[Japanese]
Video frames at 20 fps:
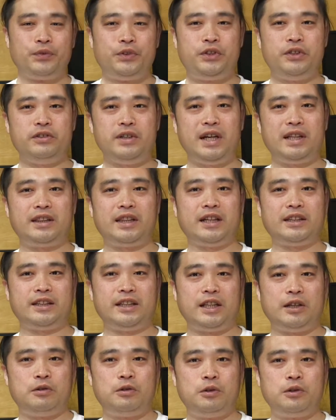10年経っ
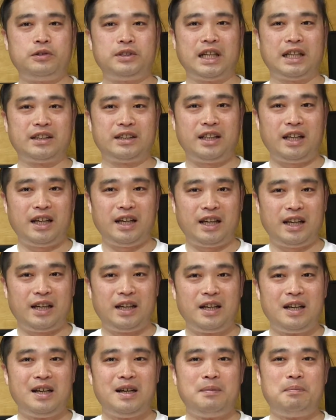てて古くたっ
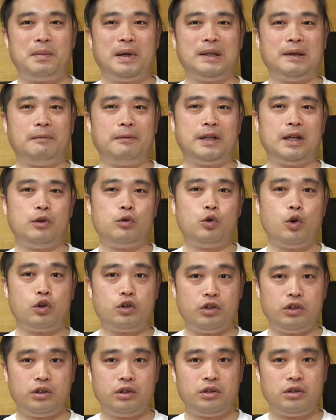て、まだまだ動
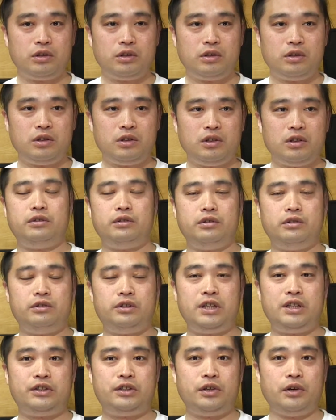く。
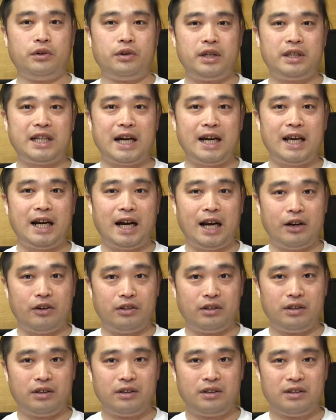実用に耐えられ
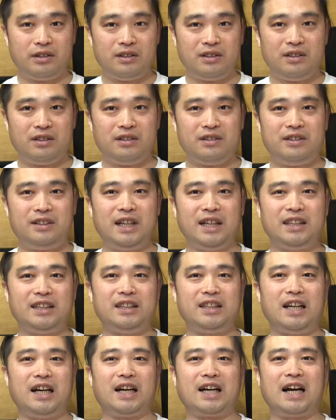る。
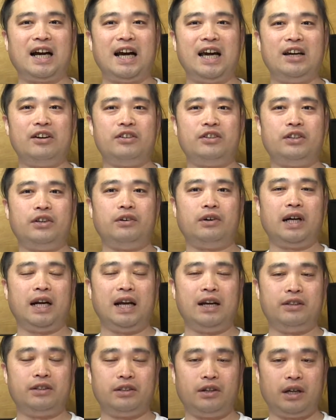だったら変える必要が
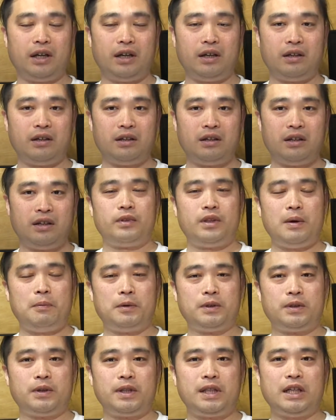ないんですよね。で
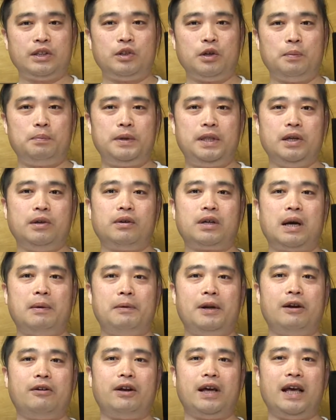もそれだと
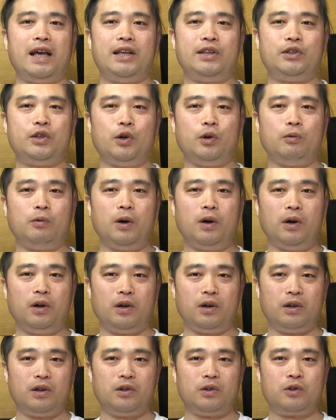ビデオカメラの映像を
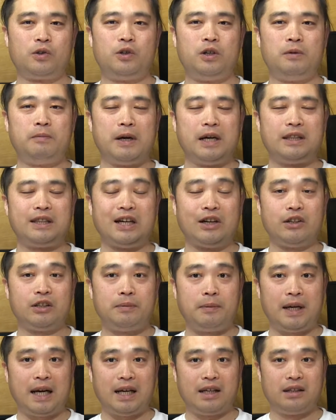車で楽
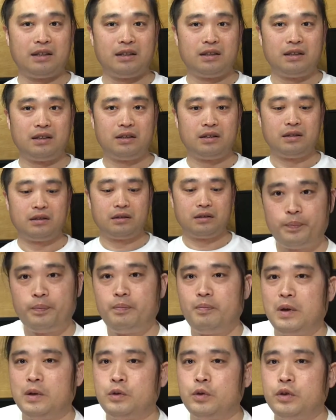しめない。
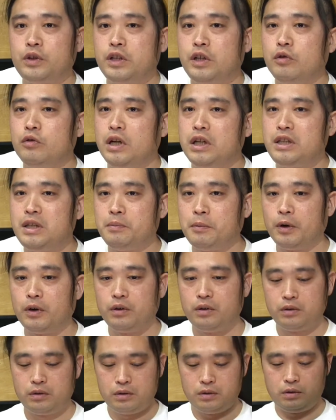あそういう時に嬉しいも
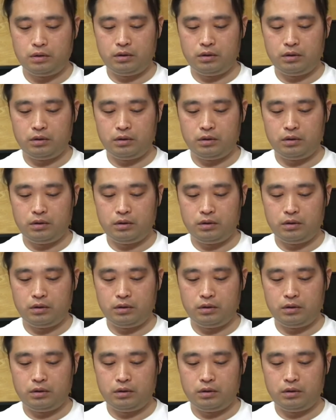の。